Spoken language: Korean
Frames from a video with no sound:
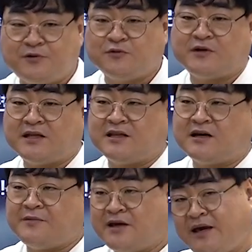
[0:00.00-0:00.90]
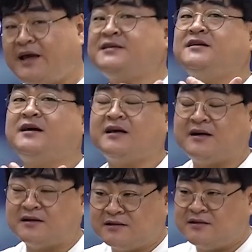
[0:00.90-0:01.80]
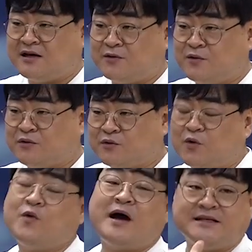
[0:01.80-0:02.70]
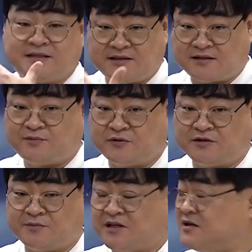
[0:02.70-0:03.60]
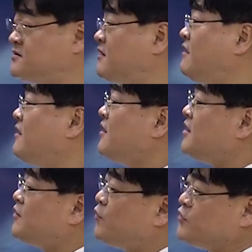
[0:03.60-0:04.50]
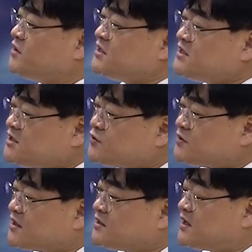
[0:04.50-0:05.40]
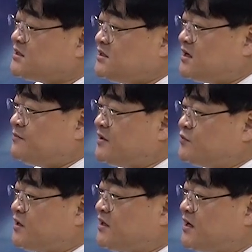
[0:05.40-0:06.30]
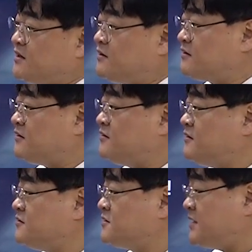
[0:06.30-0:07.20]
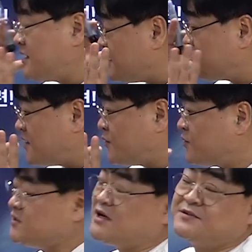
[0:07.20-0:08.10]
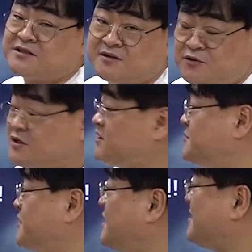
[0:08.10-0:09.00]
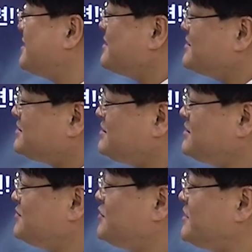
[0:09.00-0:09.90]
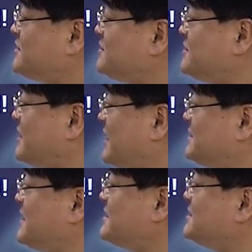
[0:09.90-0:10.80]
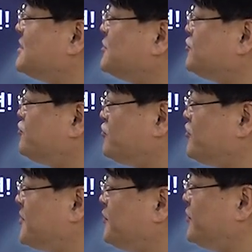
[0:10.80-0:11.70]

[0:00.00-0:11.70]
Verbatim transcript: 풀고 난 다음에 해설 강의가 끝나고 또 한 세트를 푸는 겁니다. 그래서 본인이 실수라든가 시간 배분에 대한 어떤 연, 생각을 하고 그 다음 세트를 풀기 때문에 시험을 위해서는 가장 중요한